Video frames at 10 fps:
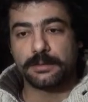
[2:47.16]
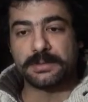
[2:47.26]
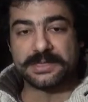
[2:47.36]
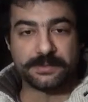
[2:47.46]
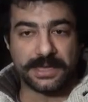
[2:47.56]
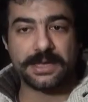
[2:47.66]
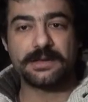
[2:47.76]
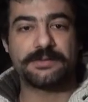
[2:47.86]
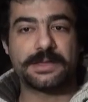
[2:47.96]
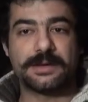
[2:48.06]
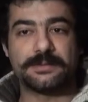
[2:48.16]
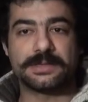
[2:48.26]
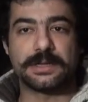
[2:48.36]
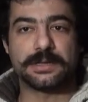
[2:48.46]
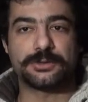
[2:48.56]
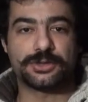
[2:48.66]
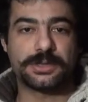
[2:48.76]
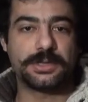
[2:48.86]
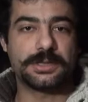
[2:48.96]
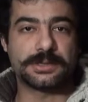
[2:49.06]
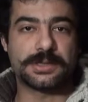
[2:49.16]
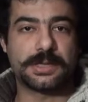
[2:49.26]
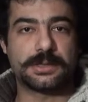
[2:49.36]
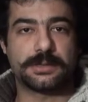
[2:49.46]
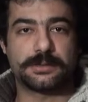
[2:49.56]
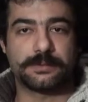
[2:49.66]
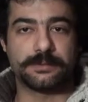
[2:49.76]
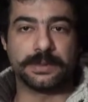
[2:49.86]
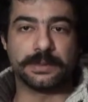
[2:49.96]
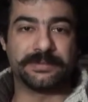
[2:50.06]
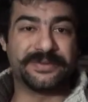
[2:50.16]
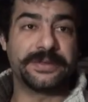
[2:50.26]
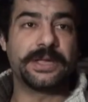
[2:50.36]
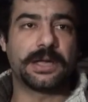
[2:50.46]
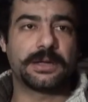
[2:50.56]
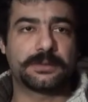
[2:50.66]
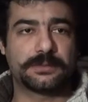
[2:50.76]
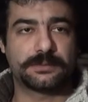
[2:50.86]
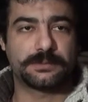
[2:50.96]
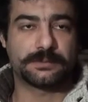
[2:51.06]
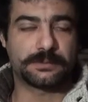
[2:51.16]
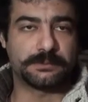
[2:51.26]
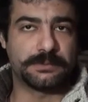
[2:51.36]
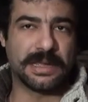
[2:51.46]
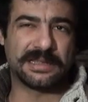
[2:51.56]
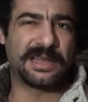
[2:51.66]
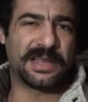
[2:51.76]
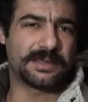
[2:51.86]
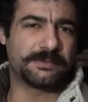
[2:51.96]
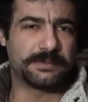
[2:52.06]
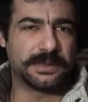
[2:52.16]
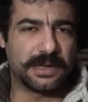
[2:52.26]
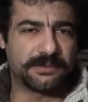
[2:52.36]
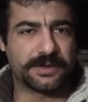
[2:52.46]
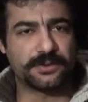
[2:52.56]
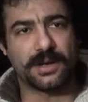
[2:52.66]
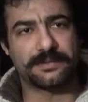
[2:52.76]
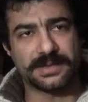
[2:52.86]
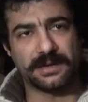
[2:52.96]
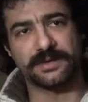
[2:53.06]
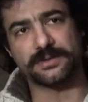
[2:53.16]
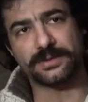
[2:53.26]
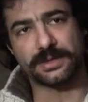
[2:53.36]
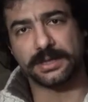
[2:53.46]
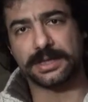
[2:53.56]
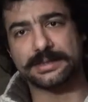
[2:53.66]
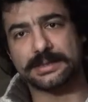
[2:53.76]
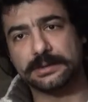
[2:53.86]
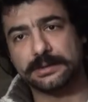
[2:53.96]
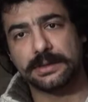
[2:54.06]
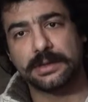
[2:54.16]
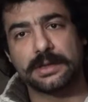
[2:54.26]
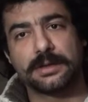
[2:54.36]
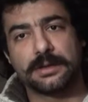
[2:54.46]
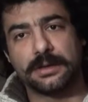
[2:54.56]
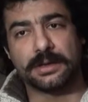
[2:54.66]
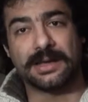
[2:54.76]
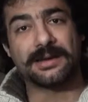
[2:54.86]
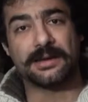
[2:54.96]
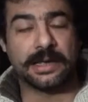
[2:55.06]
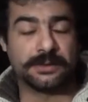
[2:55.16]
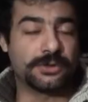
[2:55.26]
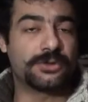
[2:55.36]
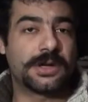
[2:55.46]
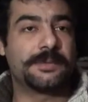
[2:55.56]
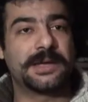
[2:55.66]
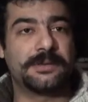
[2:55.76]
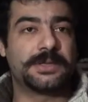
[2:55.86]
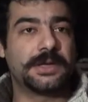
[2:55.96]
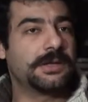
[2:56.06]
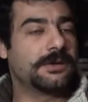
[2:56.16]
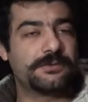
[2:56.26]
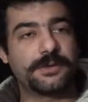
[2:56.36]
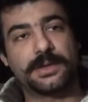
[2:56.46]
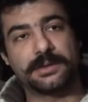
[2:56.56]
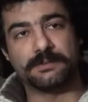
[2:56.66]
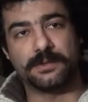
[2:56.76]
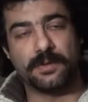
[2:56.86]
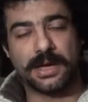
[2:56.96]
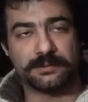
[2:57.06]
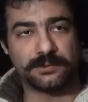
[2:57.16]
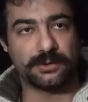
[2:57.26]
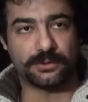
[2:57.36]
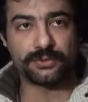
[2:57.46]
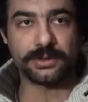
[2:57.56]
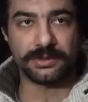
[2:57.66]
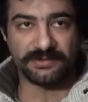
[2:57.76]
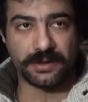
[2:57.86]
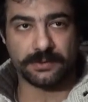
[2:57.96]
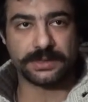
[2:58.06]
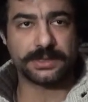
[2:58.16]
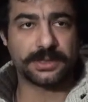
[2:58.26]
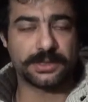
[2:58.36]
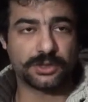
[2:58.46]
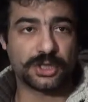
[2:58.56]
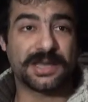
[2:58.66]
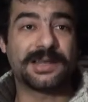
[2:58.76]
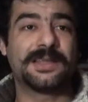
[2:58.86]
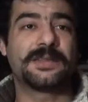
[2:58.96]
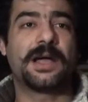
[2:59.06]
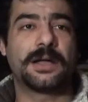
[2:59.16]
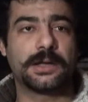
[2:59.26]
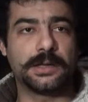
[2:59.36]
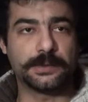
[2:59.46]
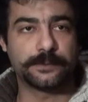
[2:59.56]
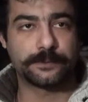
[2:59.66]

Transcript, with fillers: بس بهي الفترة مثلا الشيء اللي صار بالضيع هذا الحكي بال 2005 2006 كذا كان يعني الدكتوره ماري بتقول لي انه في وحده واحد من العروض التفاعليه اجت علي الضيعه كلها